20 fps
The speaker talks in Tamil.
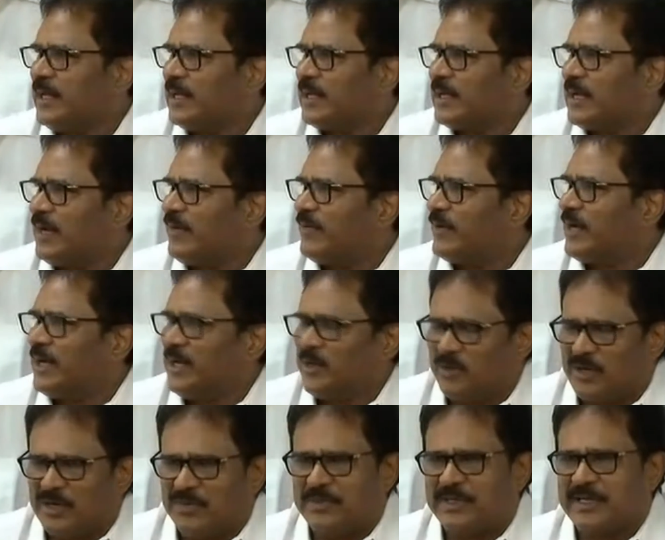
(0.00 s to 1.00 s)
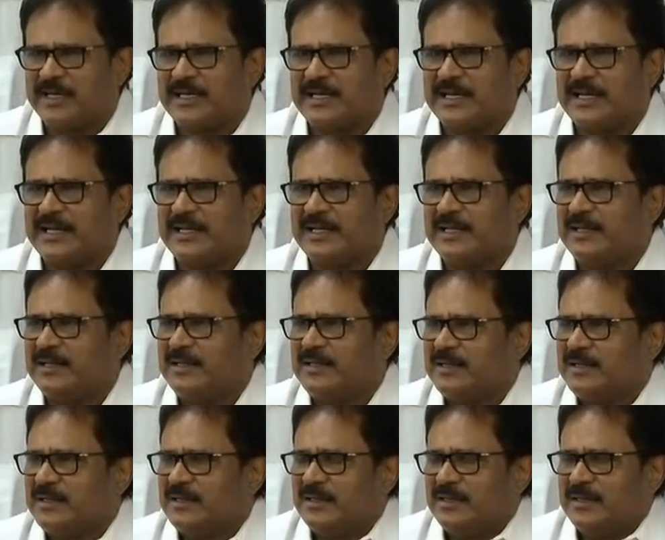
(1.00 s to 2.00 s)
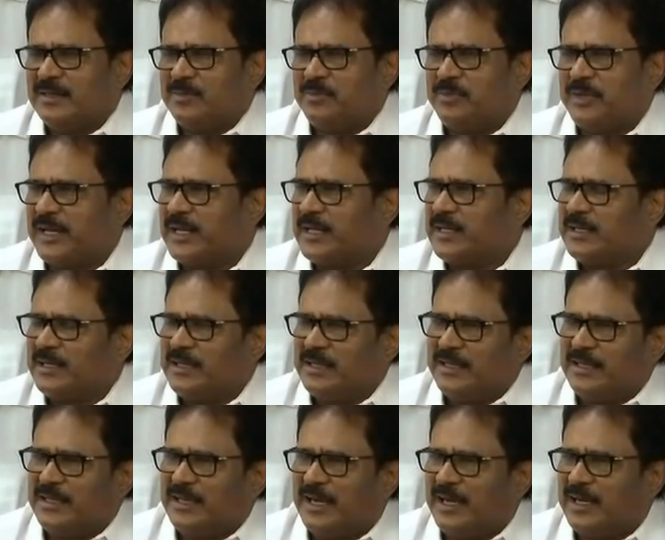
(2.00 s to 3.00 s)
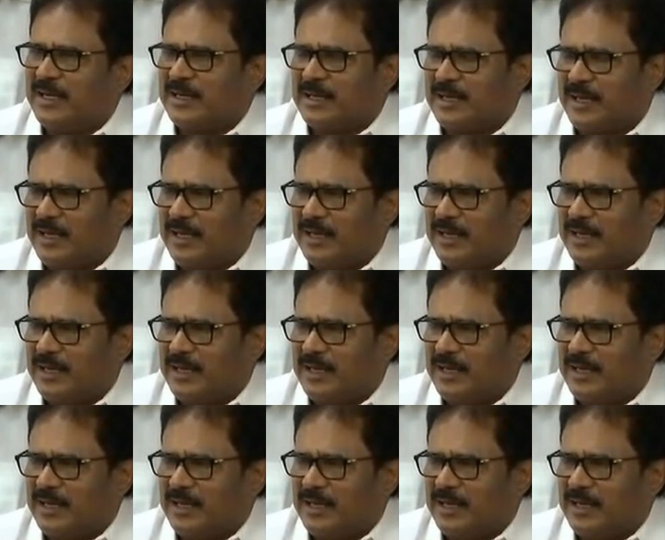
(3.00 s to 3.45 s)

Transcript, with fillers: காவலாளி கொல்லப்பட்டிருக்கிறாரு பிறகு யார் கா